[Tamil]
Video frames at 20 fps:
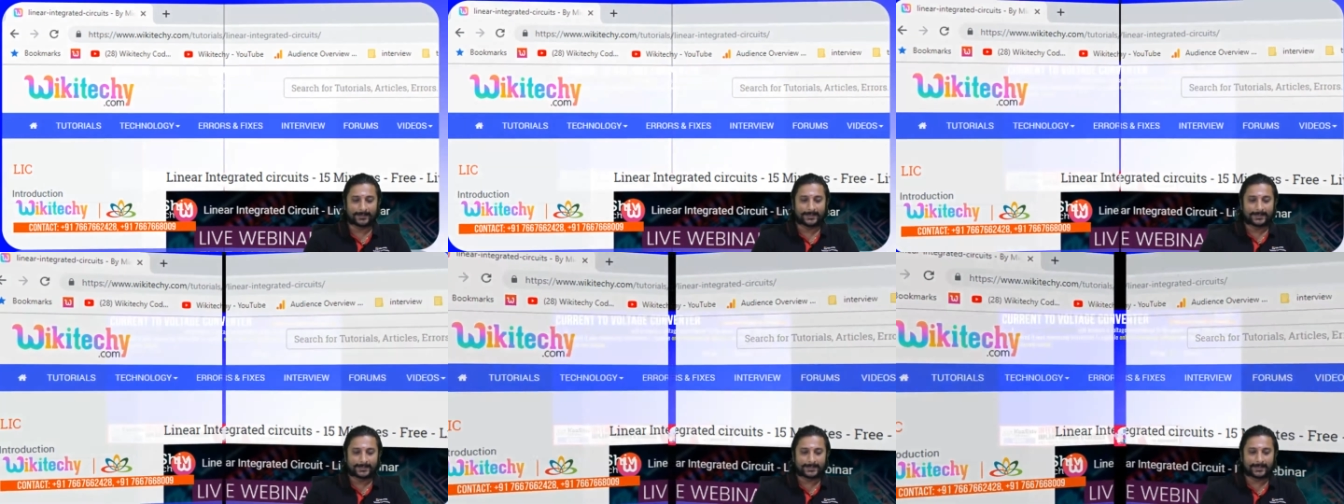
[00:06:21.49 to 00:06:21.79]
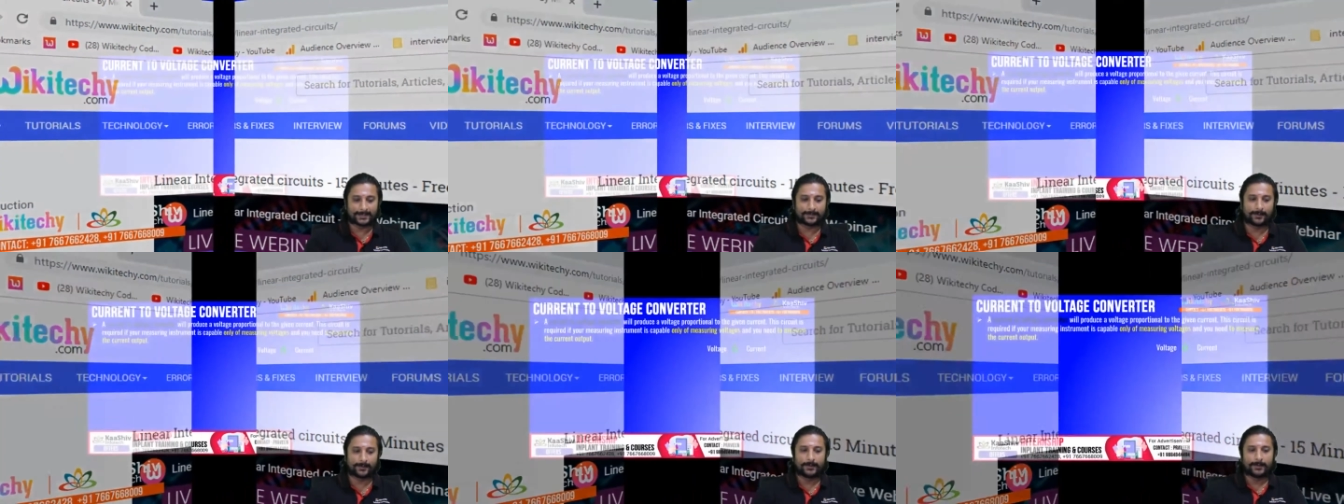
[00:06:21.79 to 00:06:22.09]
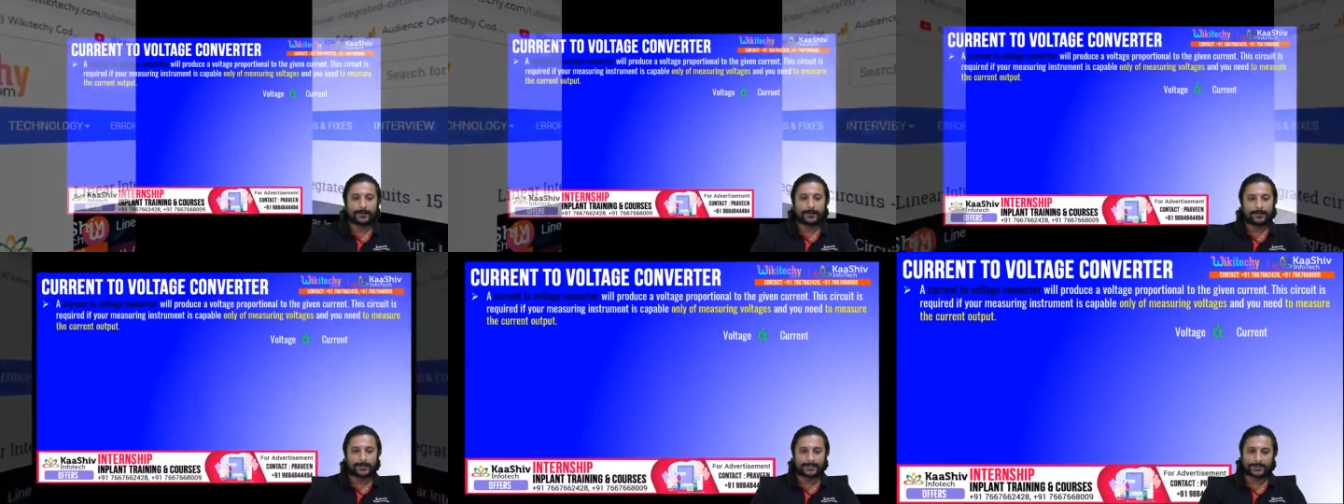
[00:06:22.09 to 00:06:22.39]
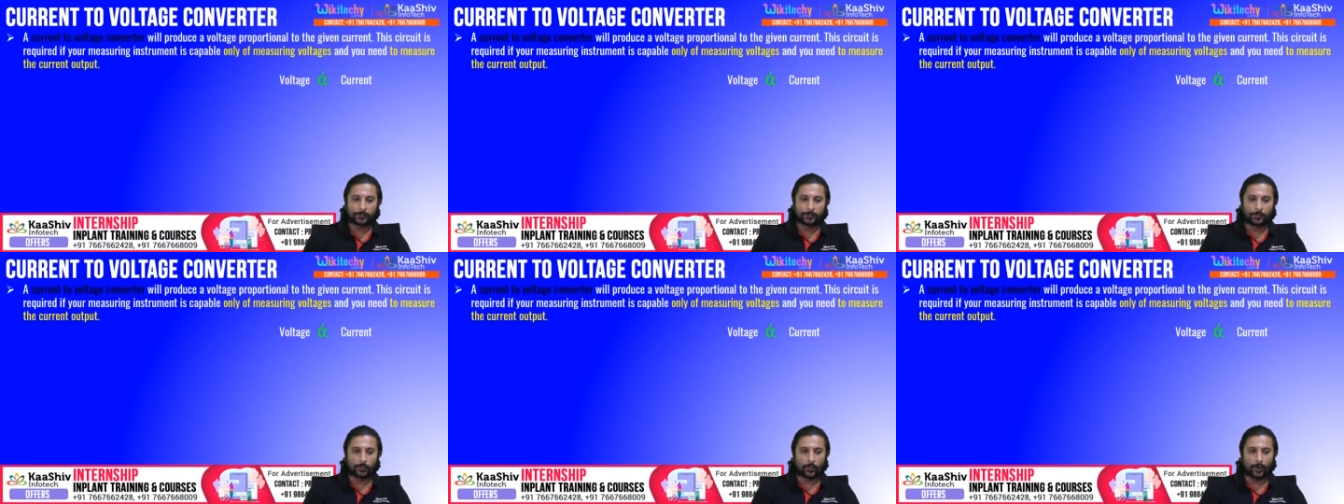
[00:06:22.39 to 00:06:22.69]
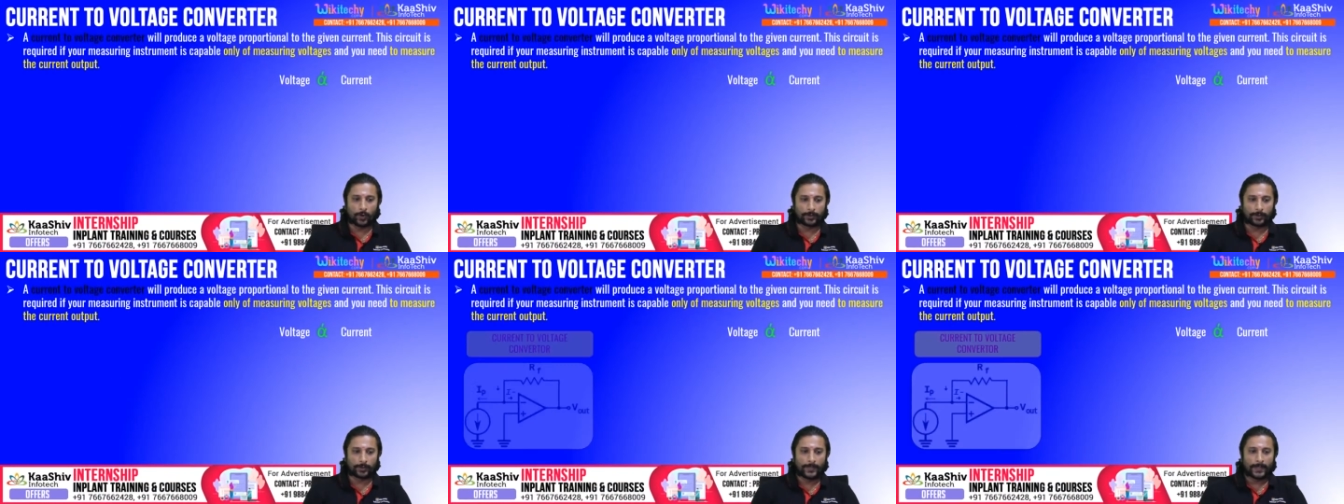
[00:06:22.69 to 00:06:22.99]
சரிங்களா லெட்ஸ் மூவ் ஆன்
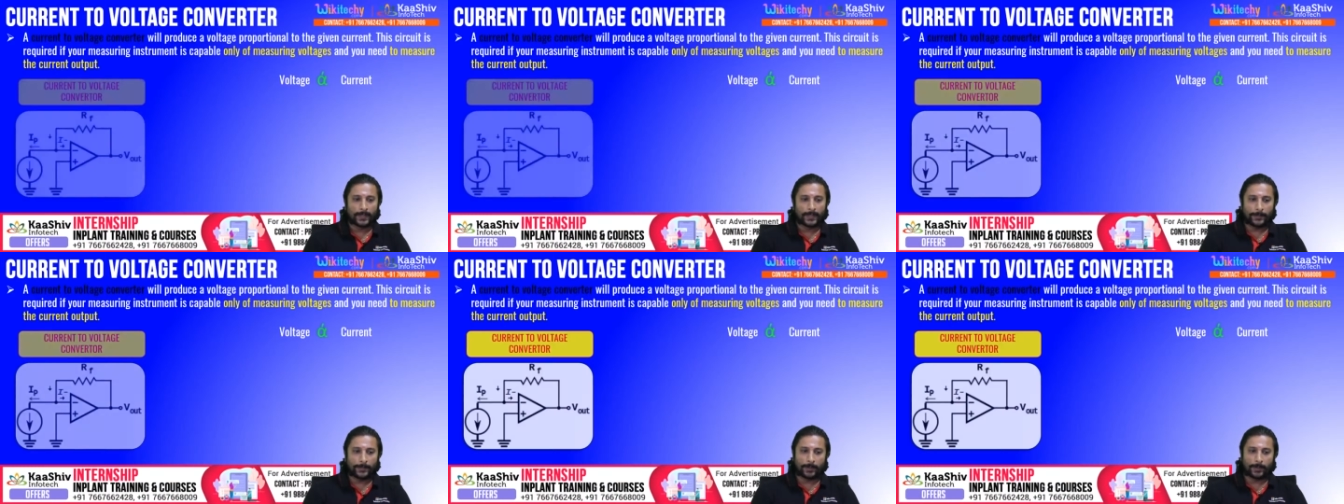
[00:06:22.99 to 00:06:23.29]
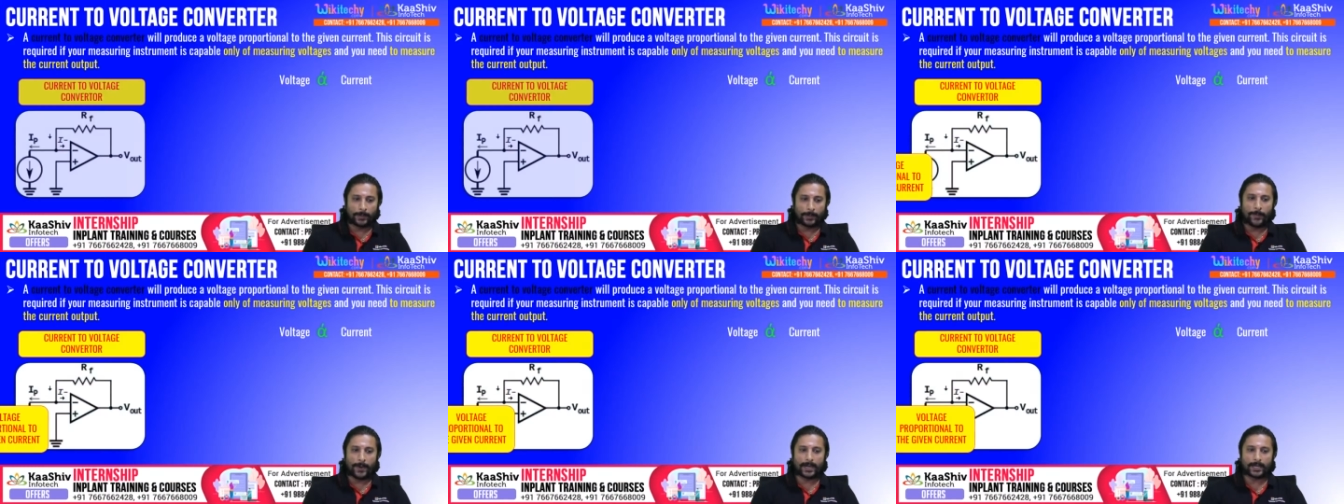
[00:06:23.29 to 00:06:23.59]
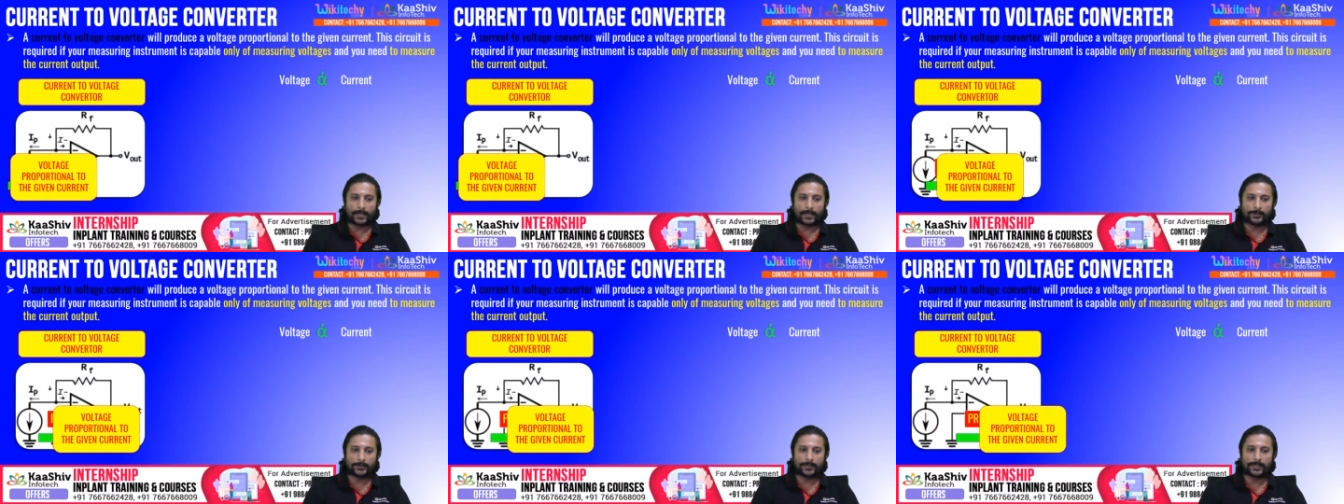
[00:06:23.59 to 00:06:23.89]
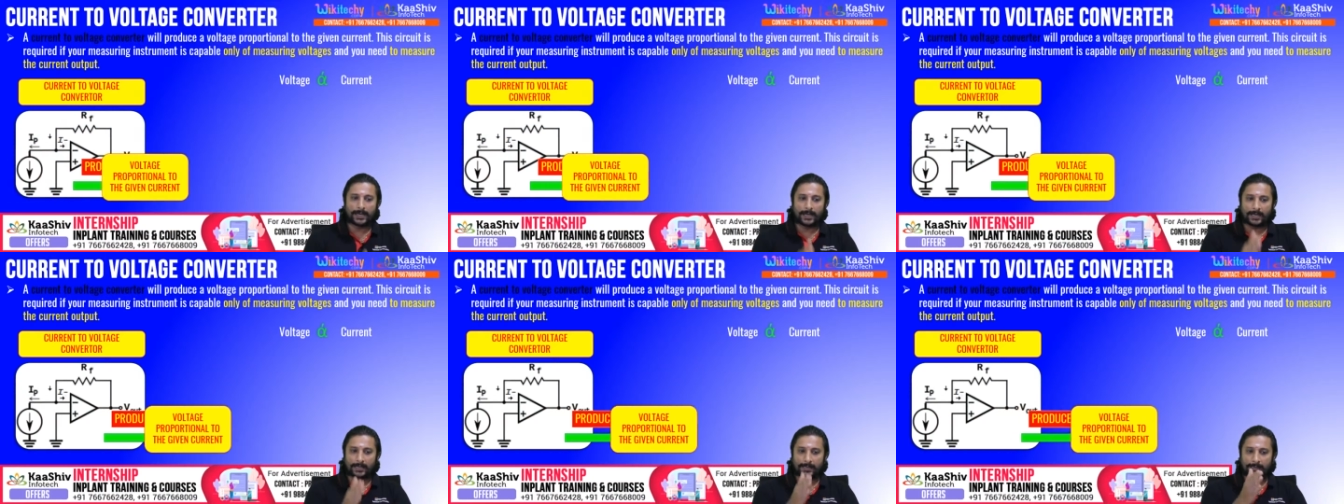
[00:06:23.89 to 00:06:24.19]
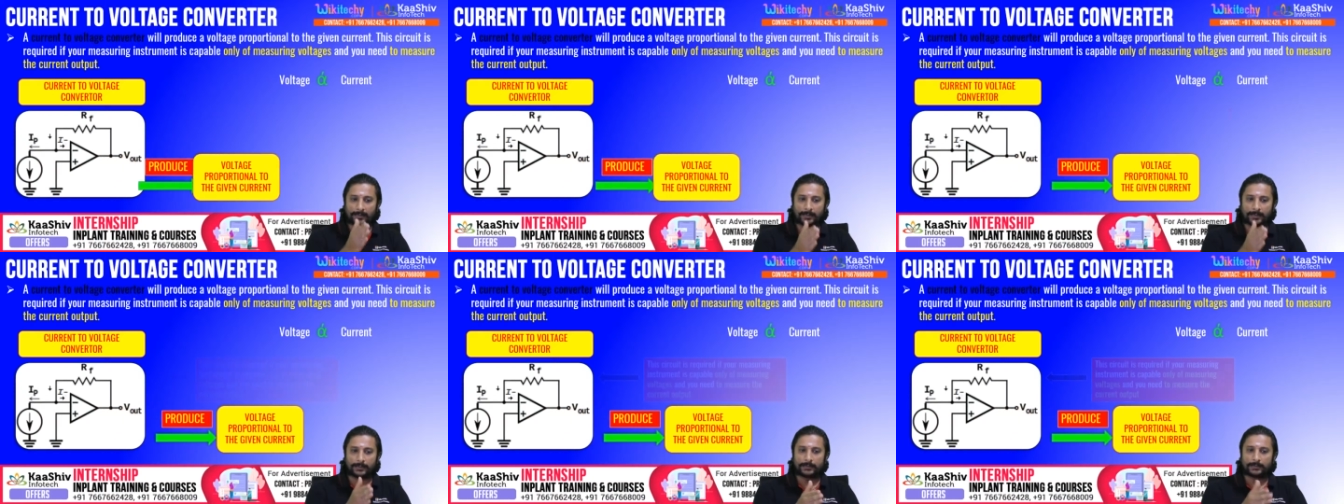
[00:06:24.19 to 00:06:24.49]
இப்போ நம்ம பார்க்குறது வந்து
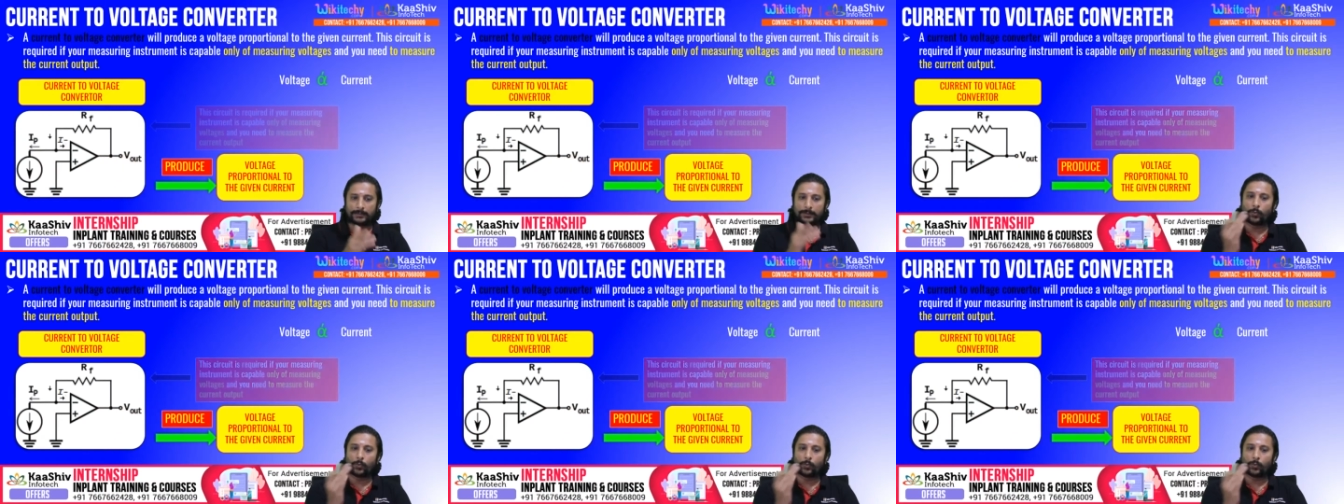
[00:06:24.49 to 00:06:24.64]
கரண்ட்டில் இருந்து